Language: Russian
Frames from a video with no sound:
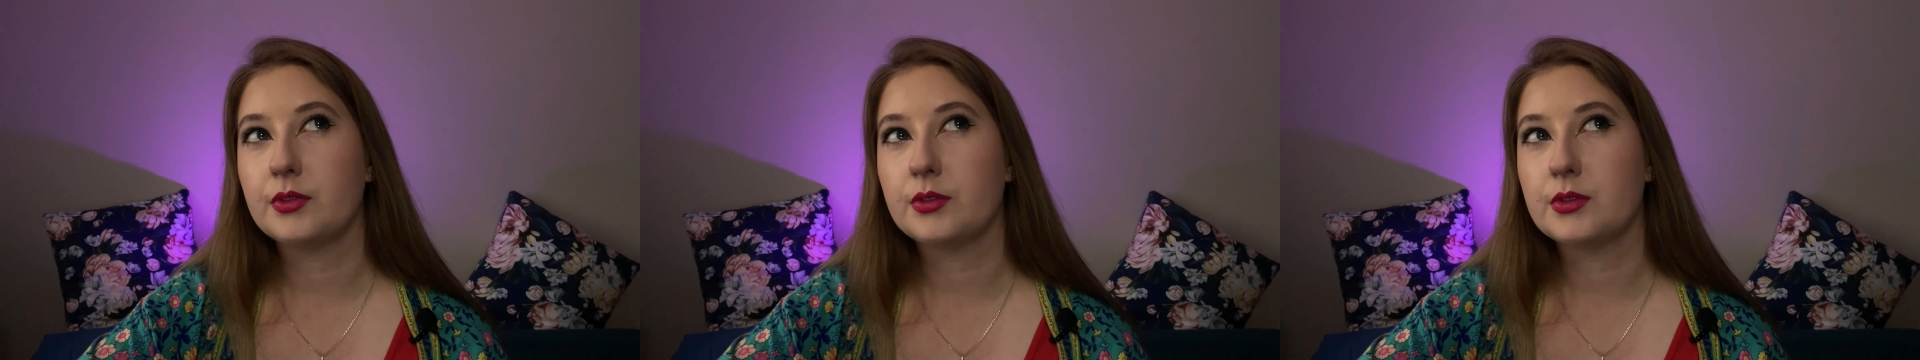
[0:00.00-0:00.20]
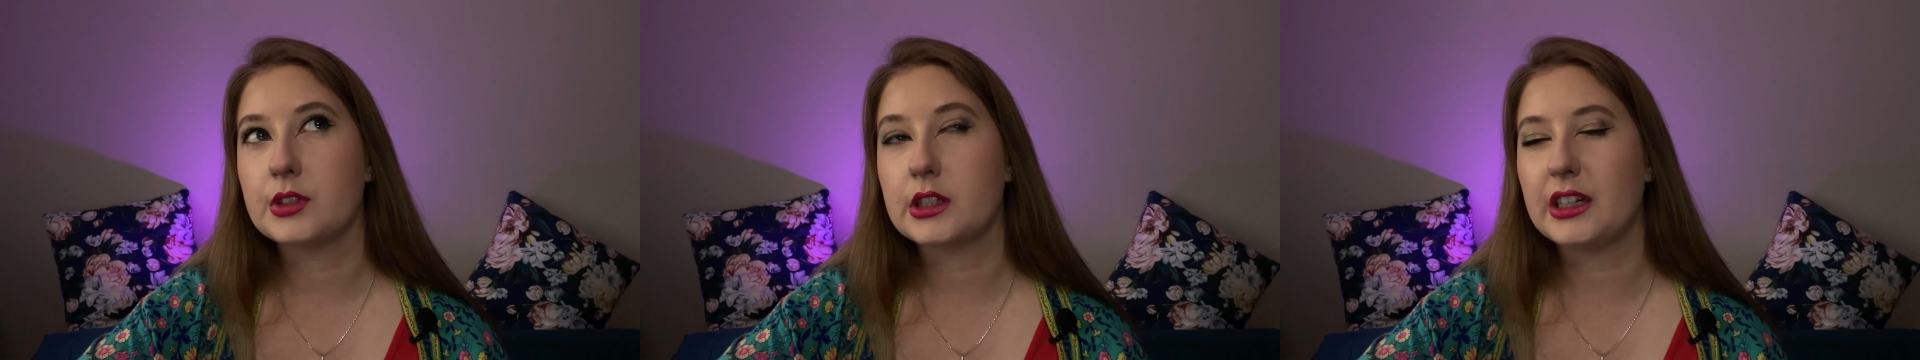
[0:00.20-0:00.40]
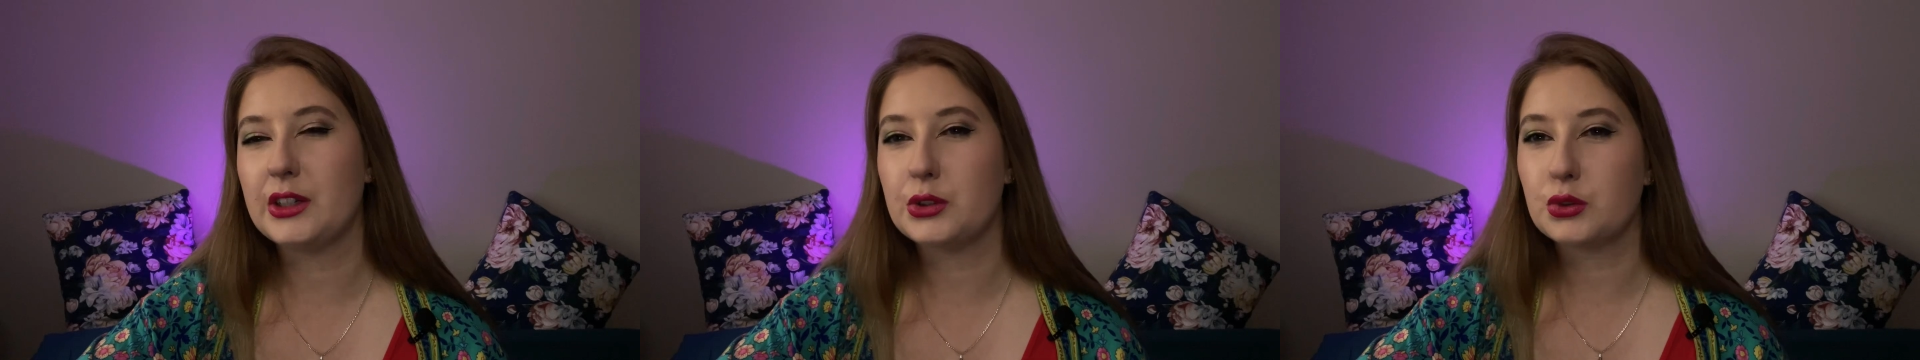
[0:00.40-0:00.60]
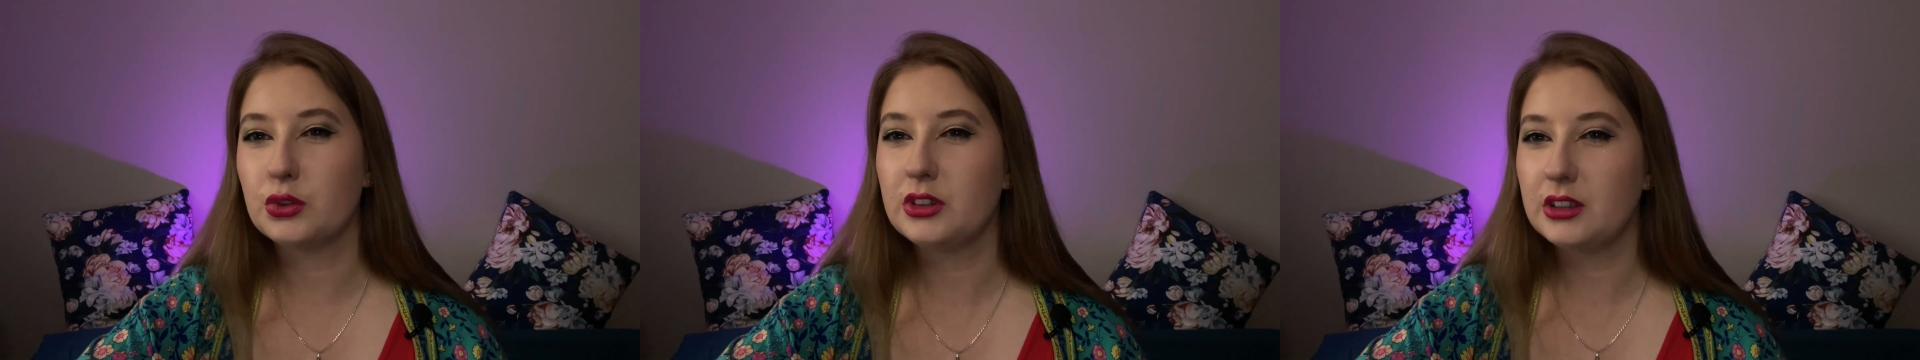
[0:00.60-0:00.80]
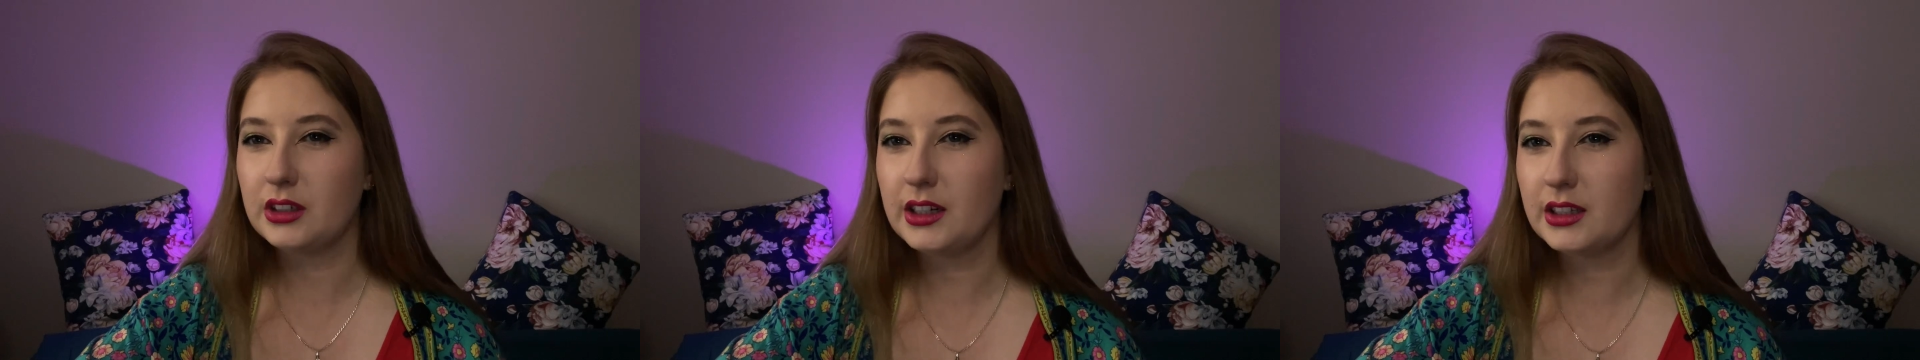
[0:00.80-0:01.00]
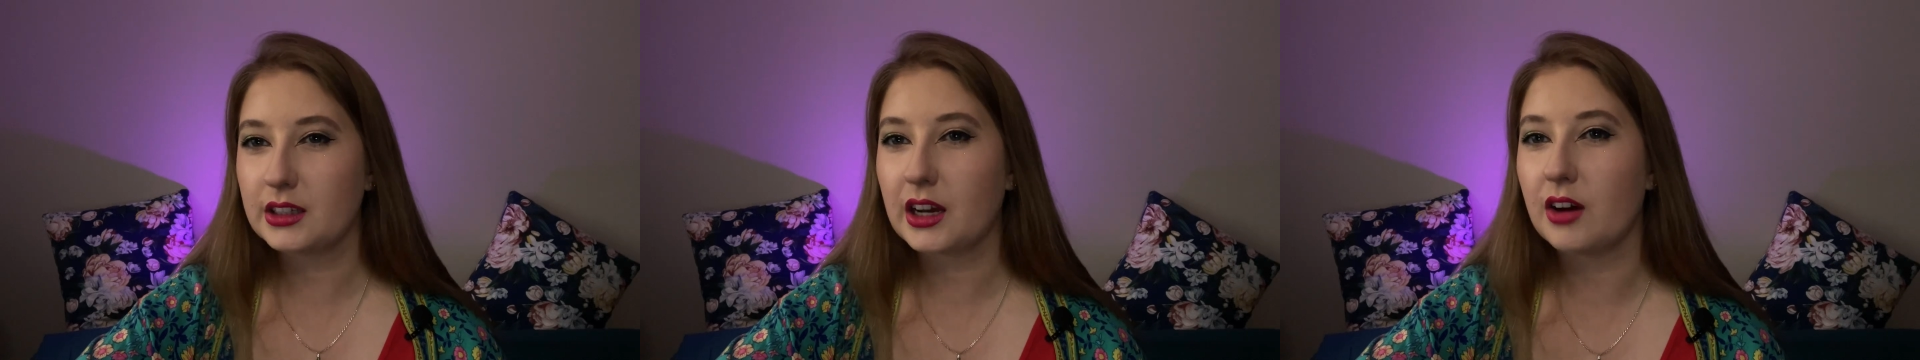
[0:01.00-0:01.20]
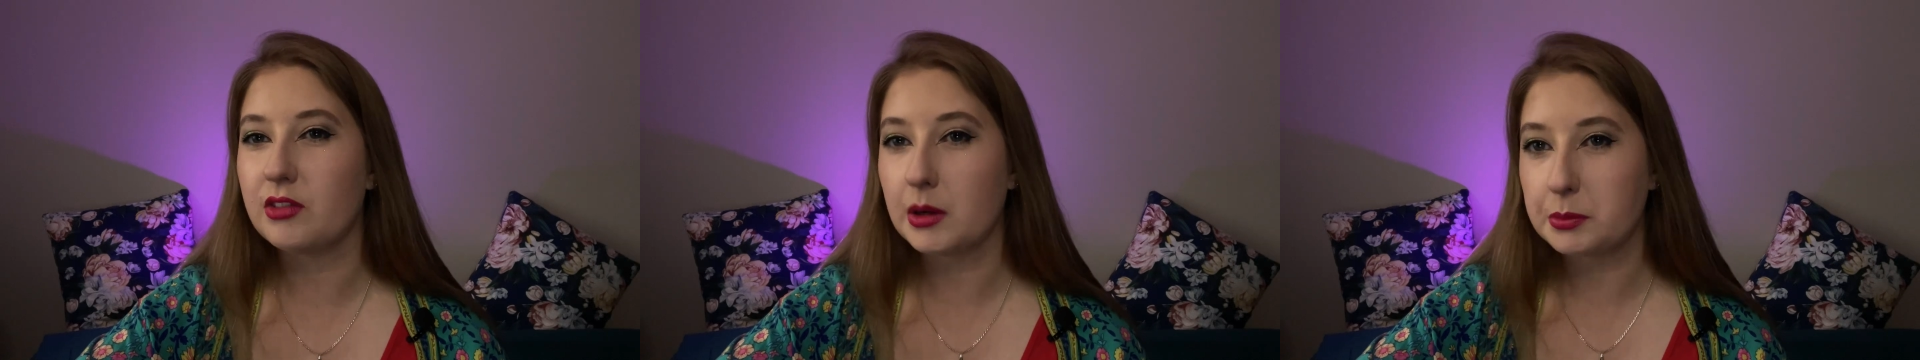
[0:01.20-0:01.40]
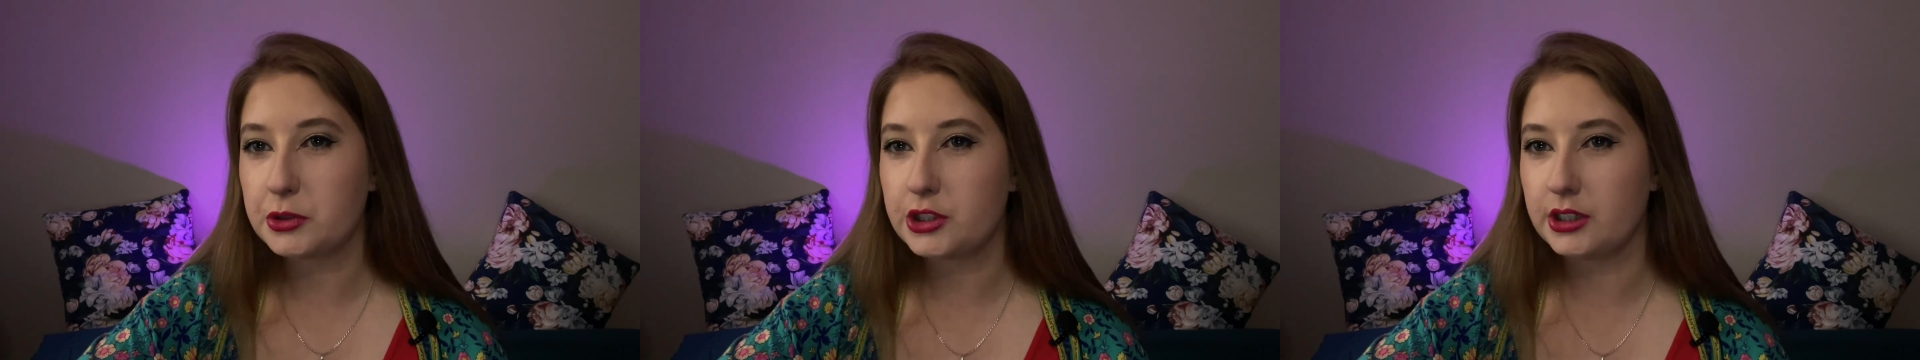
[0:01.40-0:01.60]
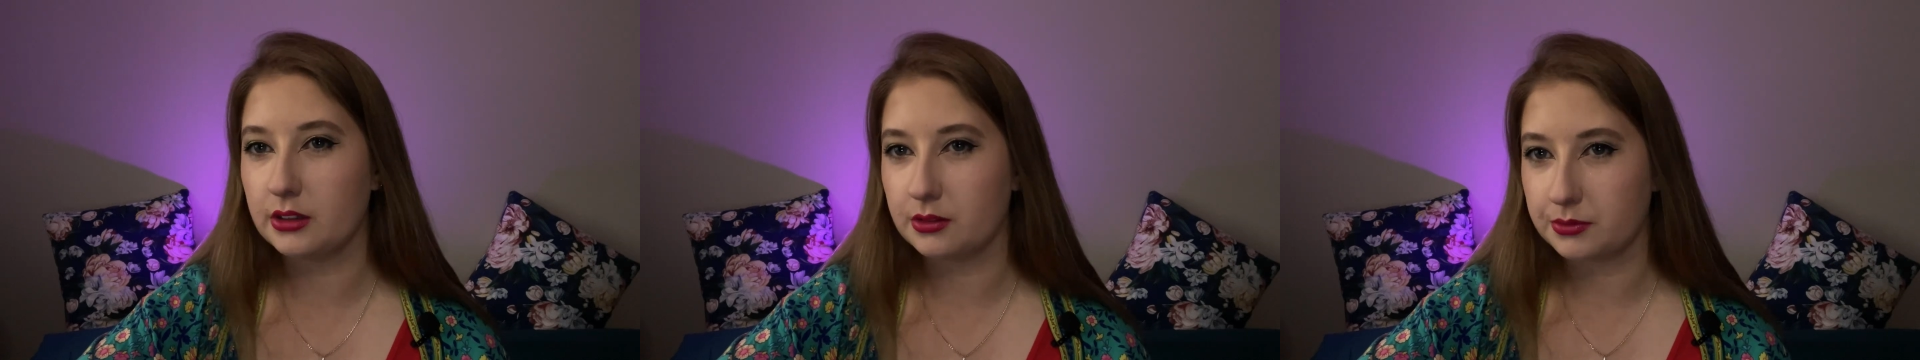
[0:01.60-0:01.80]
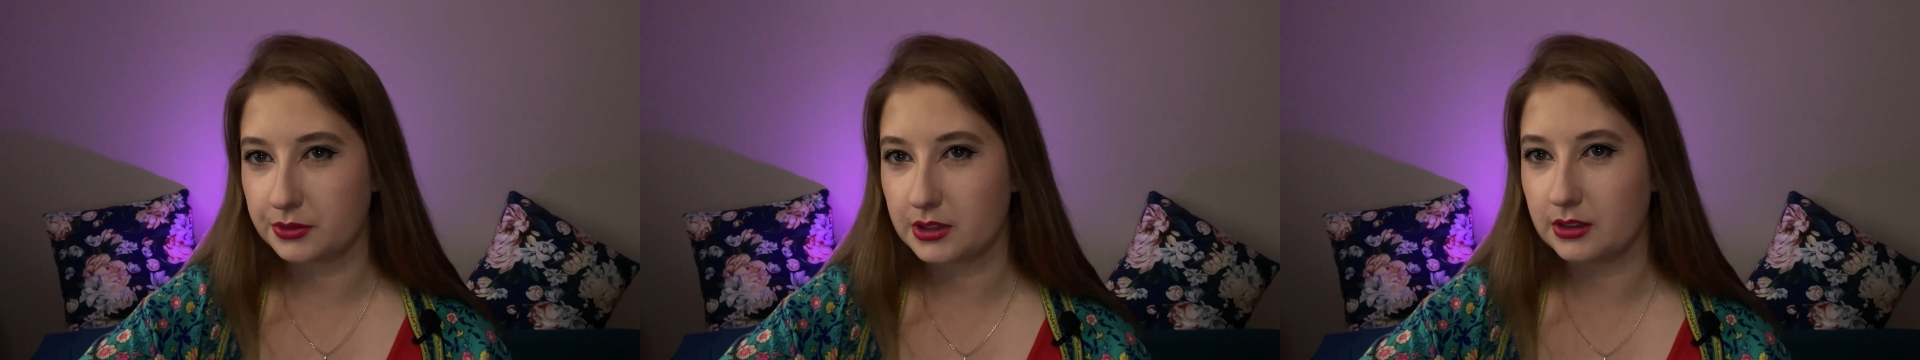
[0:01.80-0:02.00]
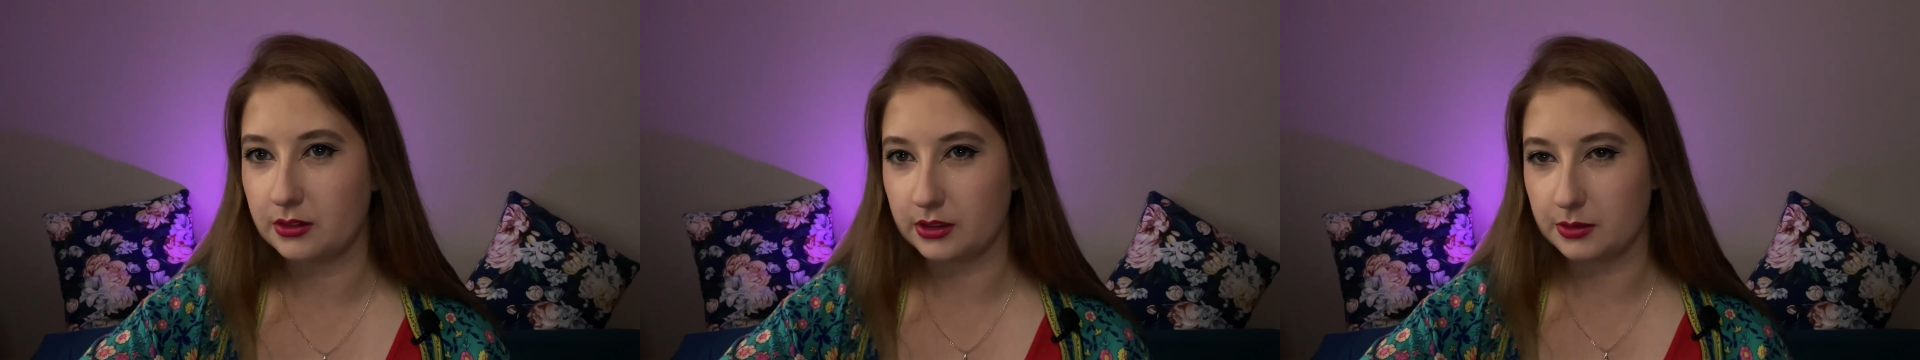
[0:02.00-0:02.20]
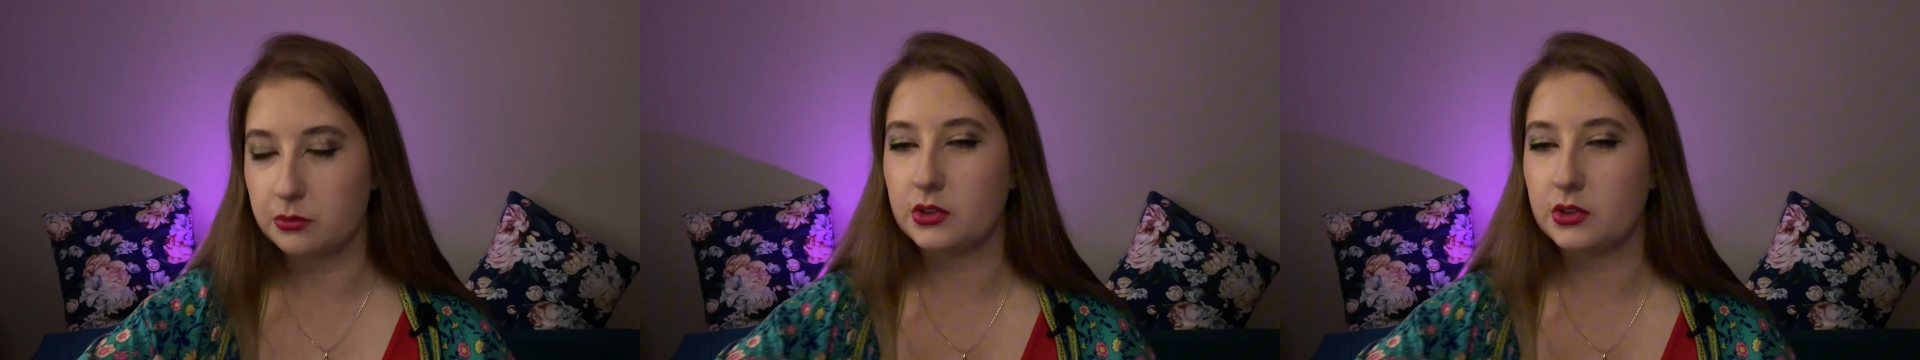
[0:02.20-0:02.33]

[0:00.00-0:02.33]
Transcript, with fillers: скорее всего, не редко, а вообще в целом,